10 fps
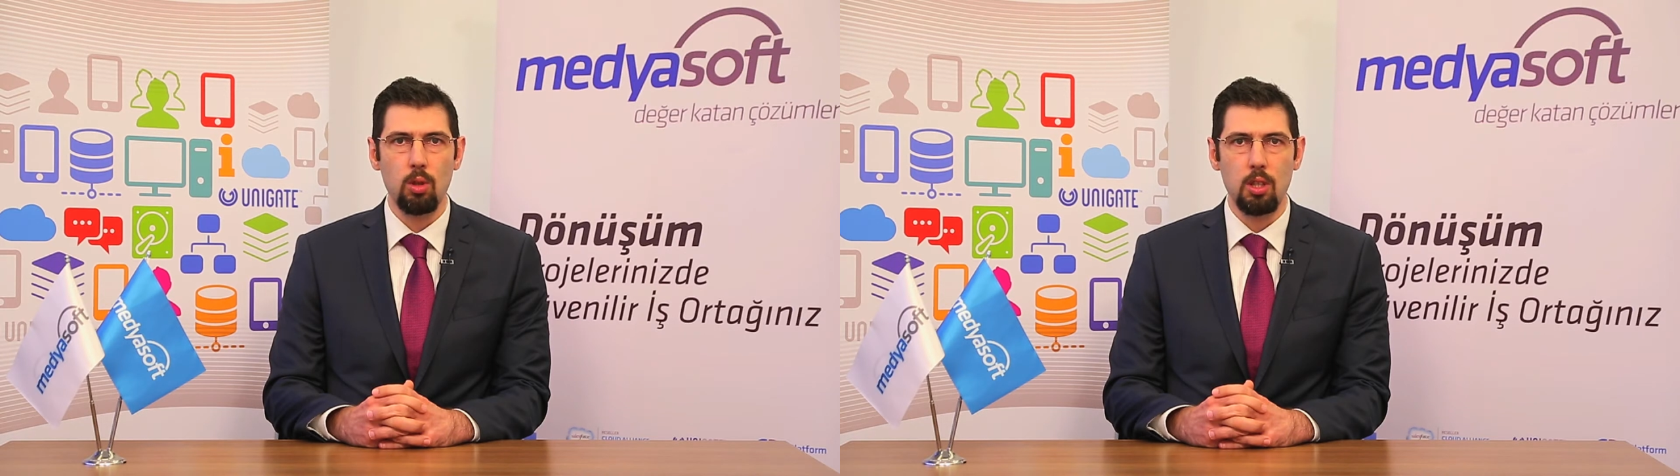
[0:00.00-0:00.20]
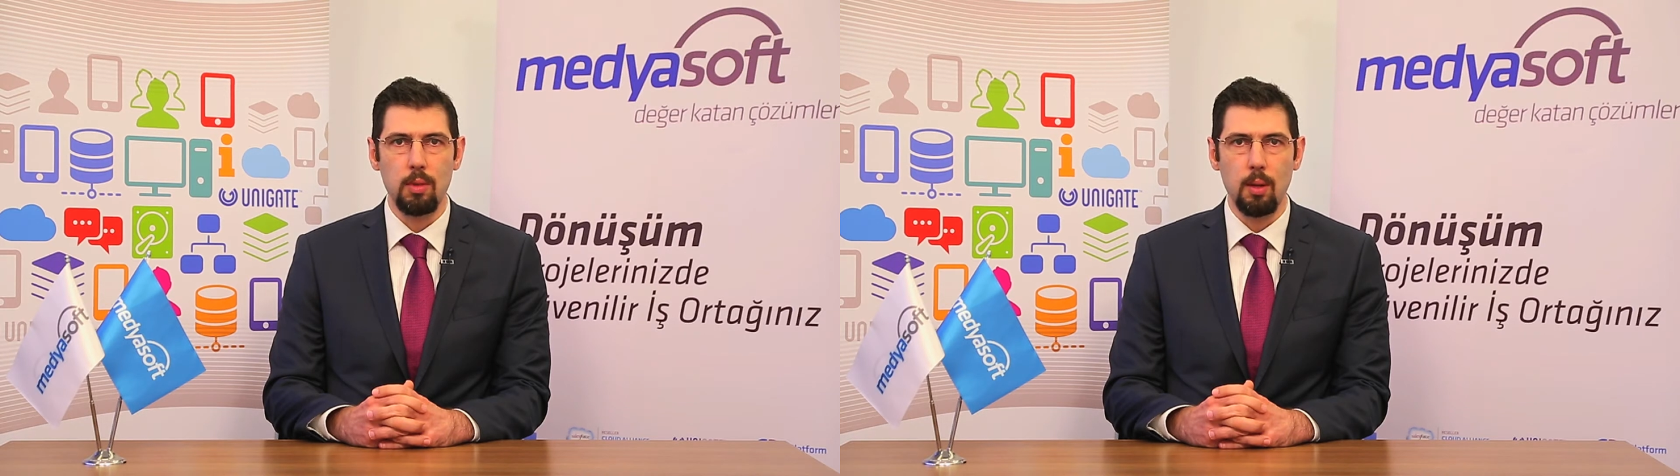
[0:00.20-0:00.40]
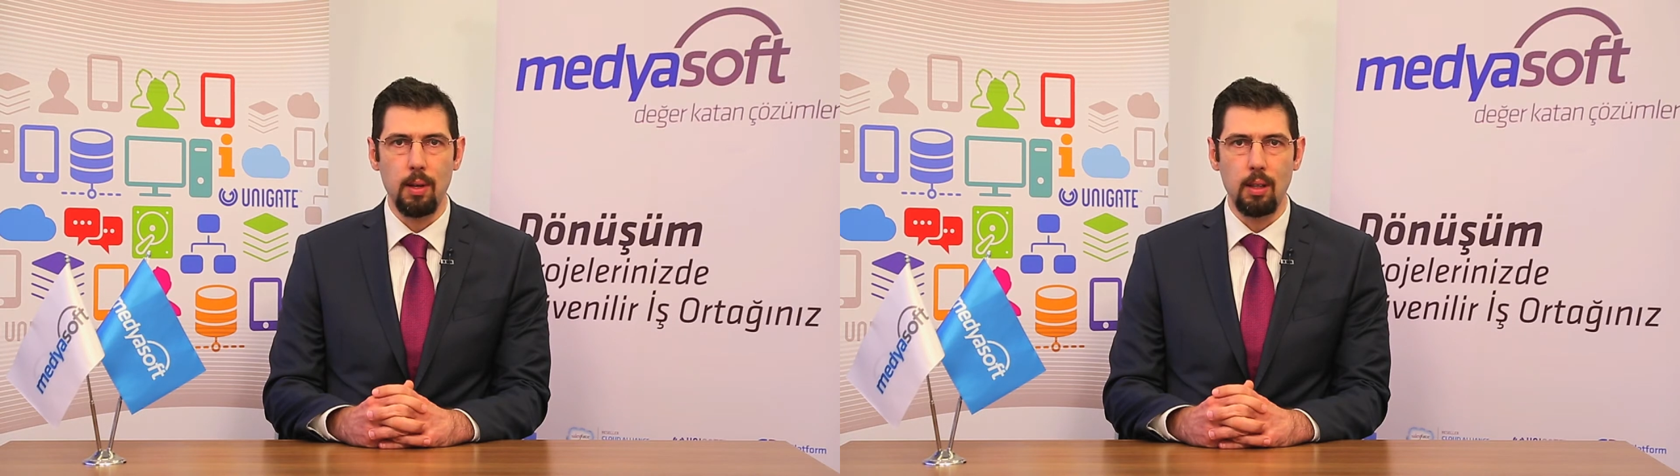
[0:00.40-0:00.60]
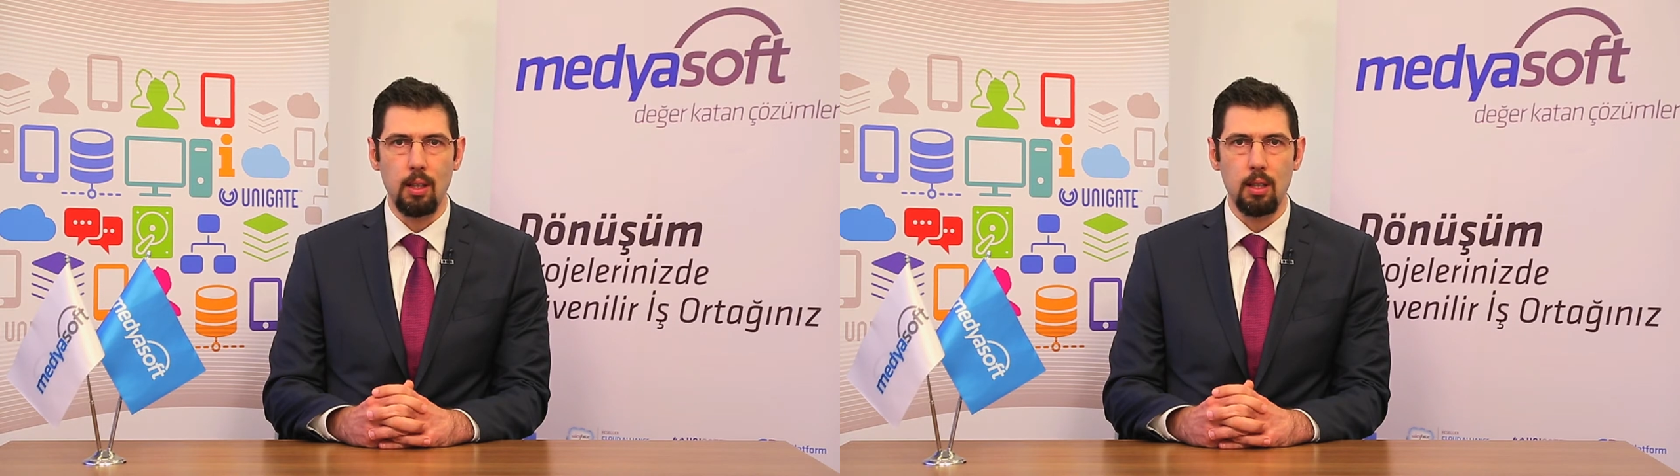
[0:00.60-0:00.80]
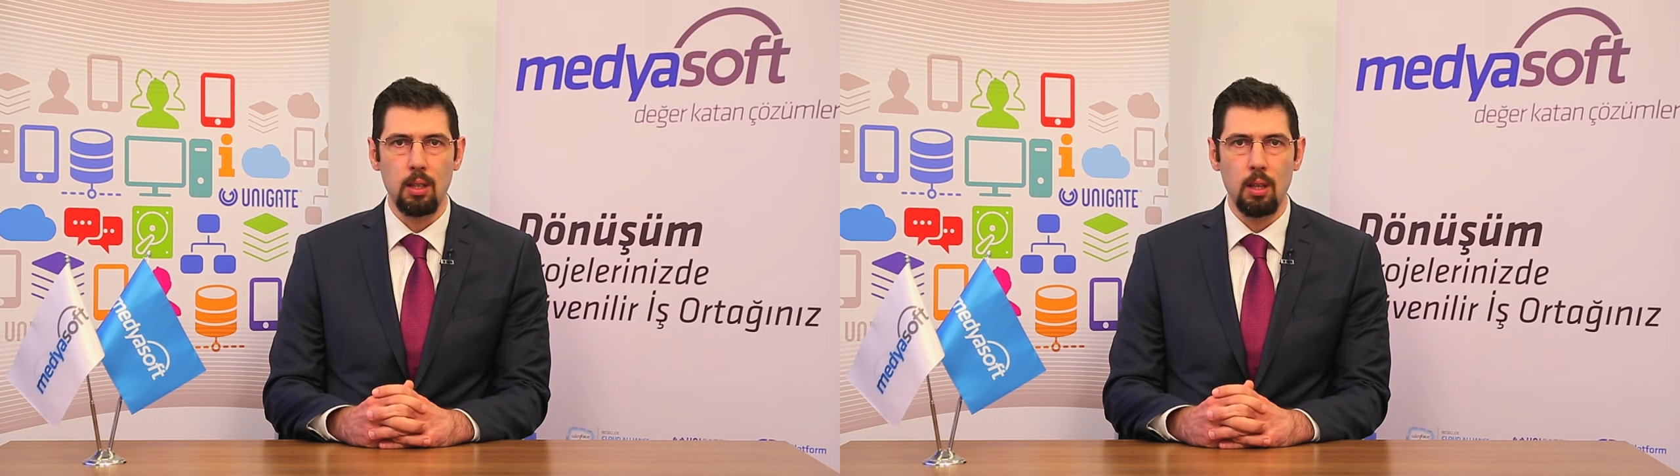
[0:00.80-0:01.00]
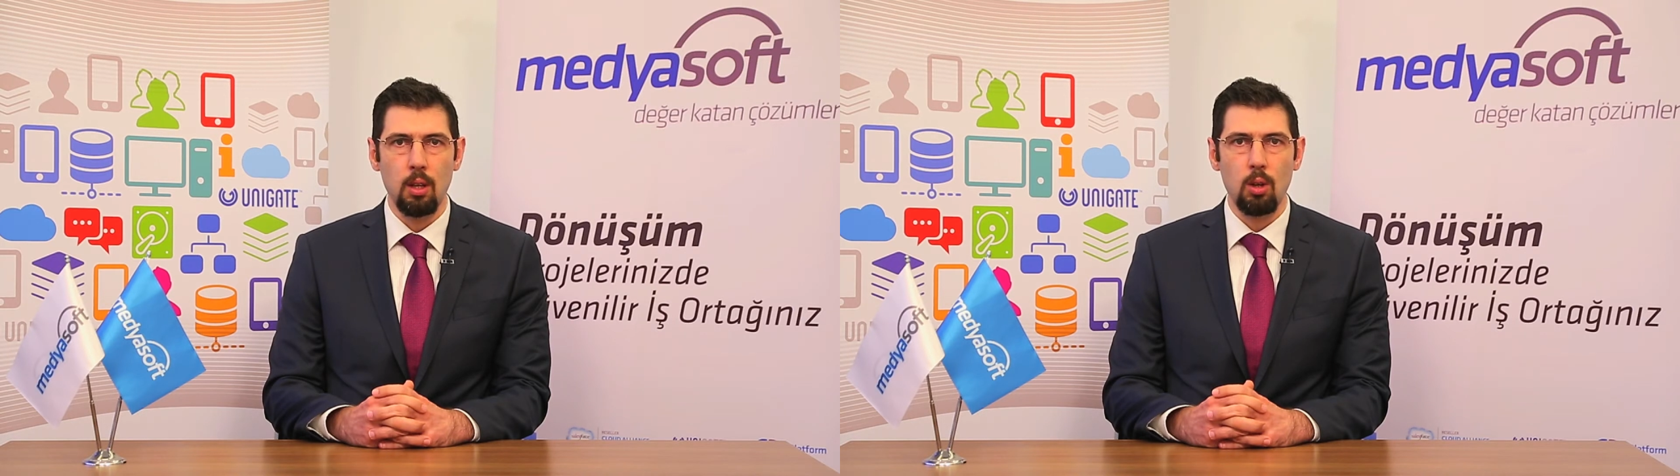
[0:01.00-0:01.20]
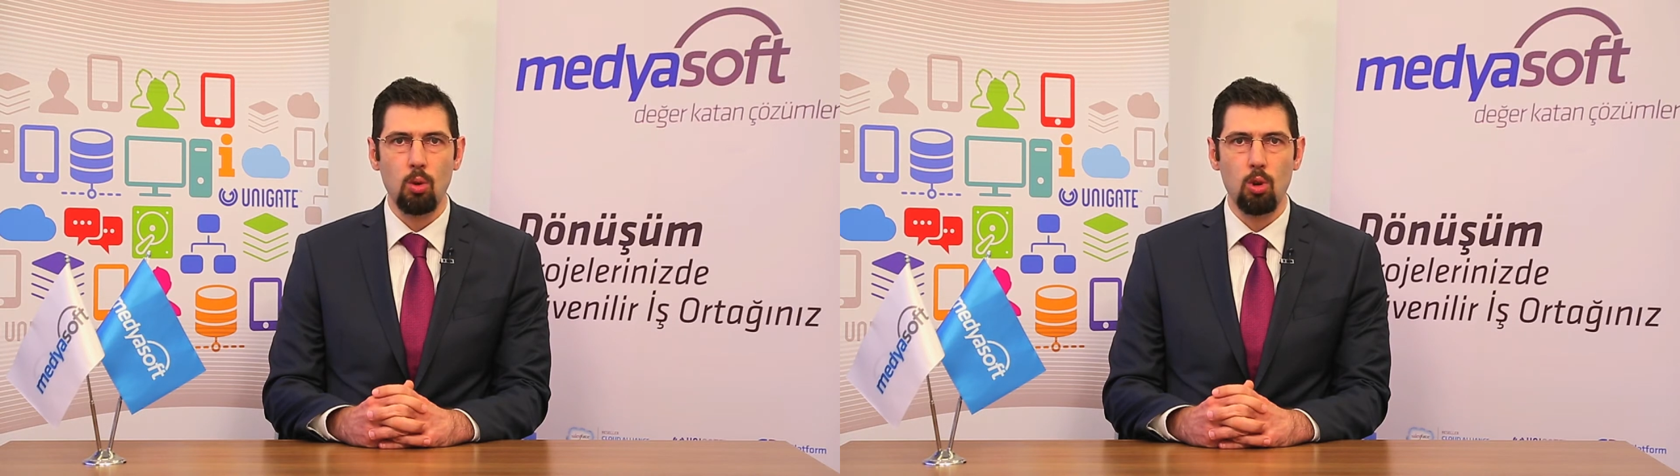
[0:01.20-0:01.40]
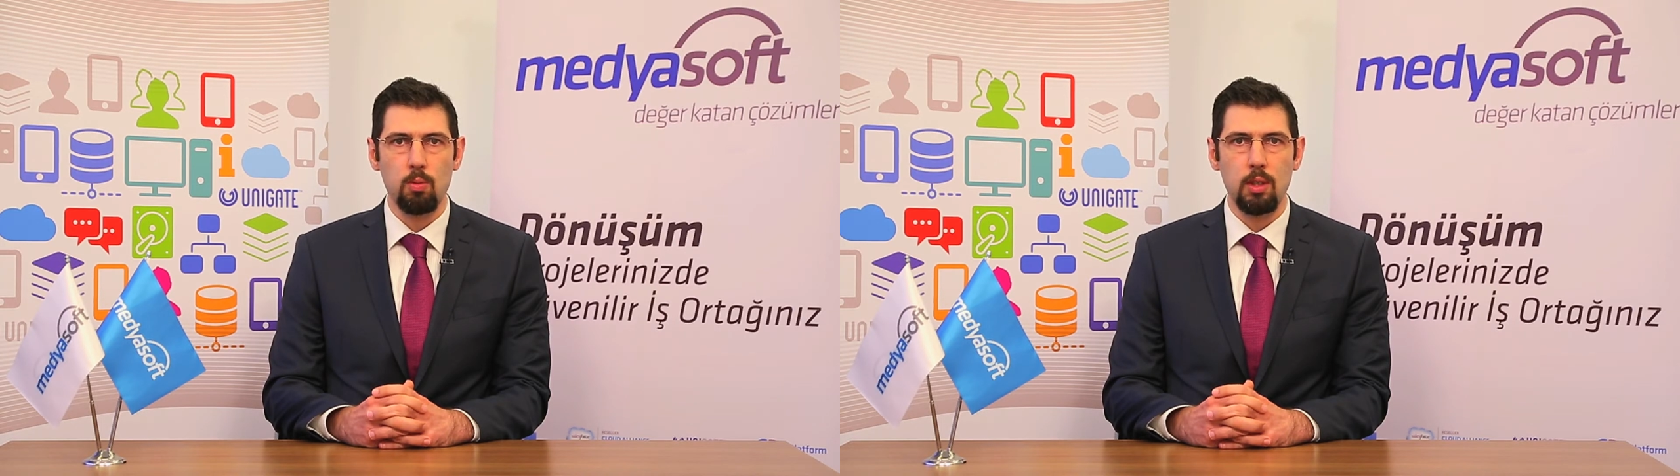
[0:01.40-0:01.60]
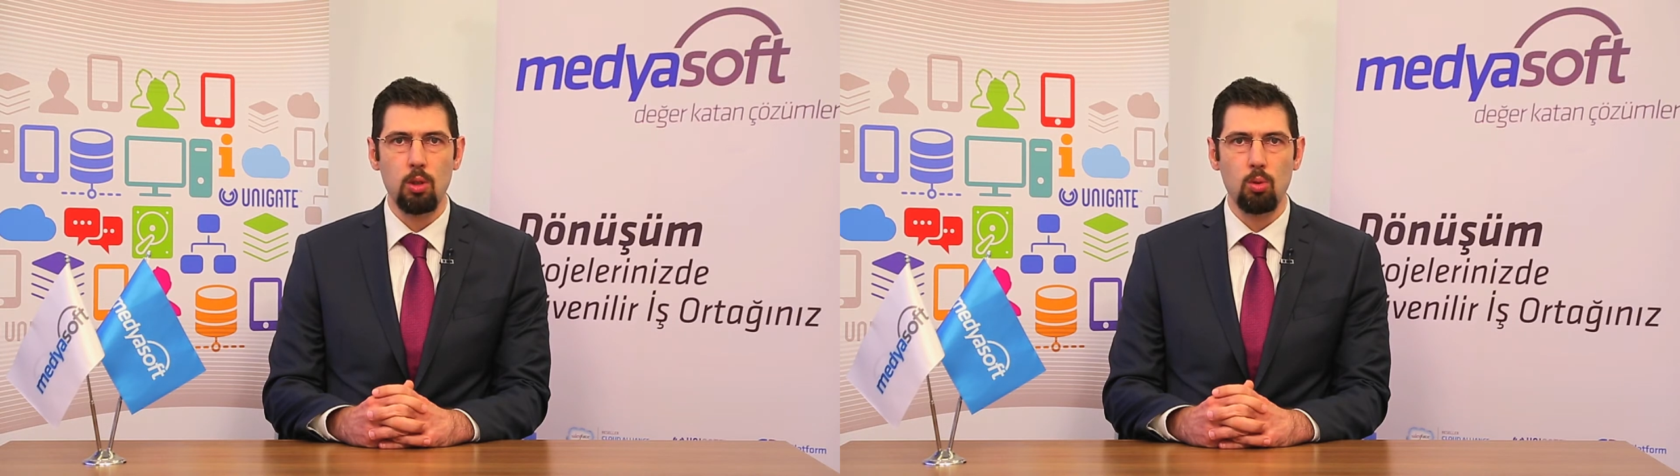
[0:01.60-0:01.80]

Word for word: üretimi yapanlar, kozmetik